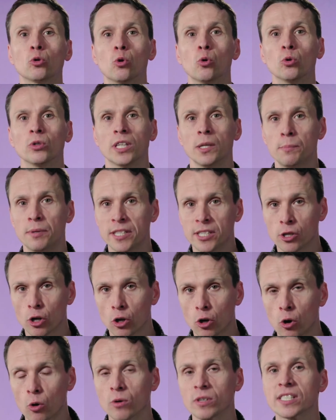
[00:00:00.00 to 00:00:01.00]
de côté, puis ils se
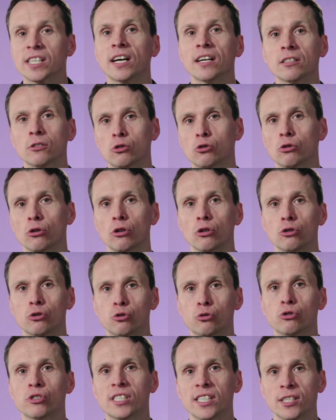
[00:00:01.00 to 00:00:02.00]
concentrent sur le
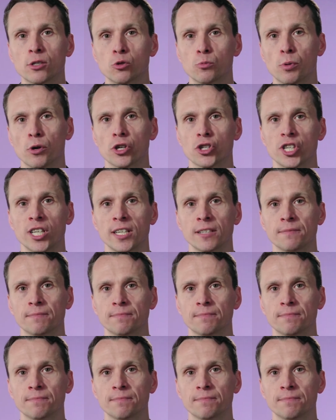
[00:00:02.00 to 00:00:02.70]
succès du projet.